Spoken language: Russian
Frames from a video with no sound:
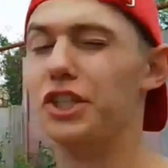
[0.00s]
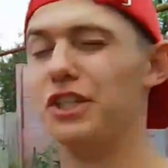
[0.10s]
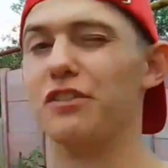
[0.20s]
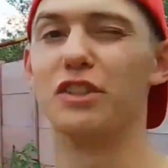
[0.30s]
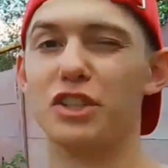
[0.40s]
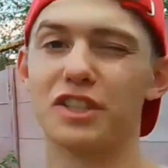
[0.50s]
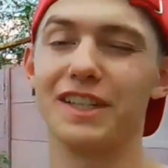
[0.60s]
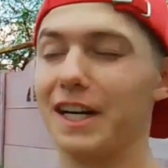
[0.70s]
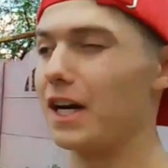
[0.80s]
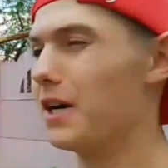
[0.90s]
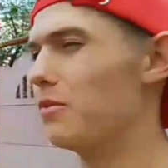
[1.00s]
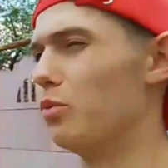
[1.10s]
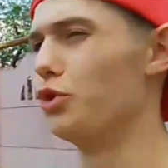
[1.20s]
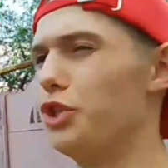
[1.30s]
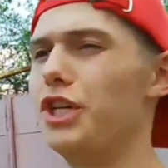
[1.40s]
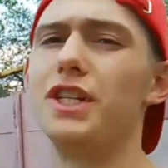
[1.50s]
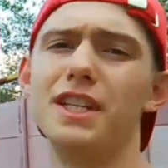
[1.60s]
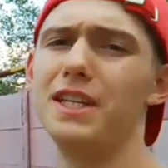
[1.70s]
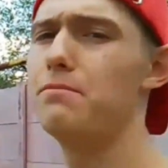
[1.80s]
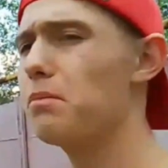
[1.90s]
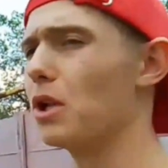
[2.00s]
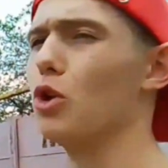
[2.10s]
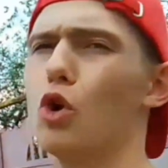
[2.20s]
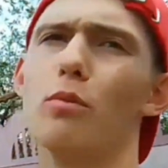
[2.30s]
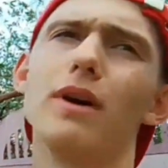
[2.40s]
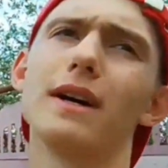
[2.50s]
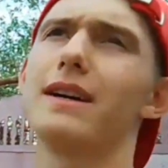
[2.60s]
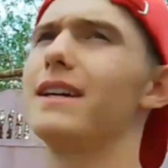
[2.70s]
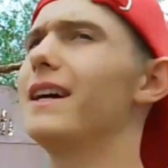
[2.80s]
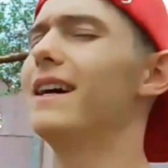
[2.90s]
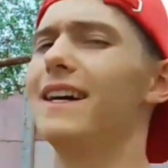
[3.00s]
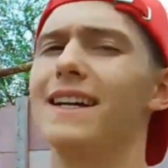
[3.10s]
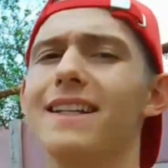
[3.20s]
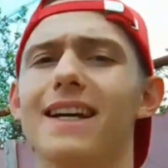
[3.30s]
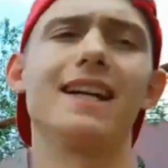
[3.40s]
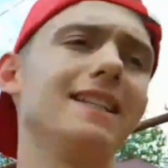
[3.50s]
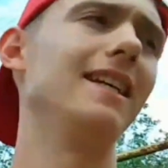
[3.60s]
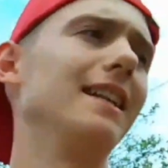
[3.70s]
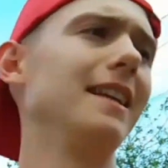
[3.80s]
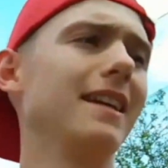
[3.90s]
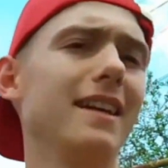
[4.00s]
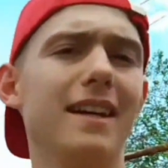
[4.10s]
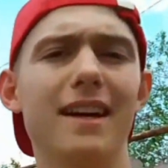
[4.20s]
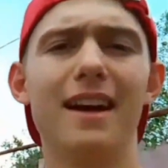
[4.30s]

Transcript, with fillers: через два часа мучений, поломок, нехотения.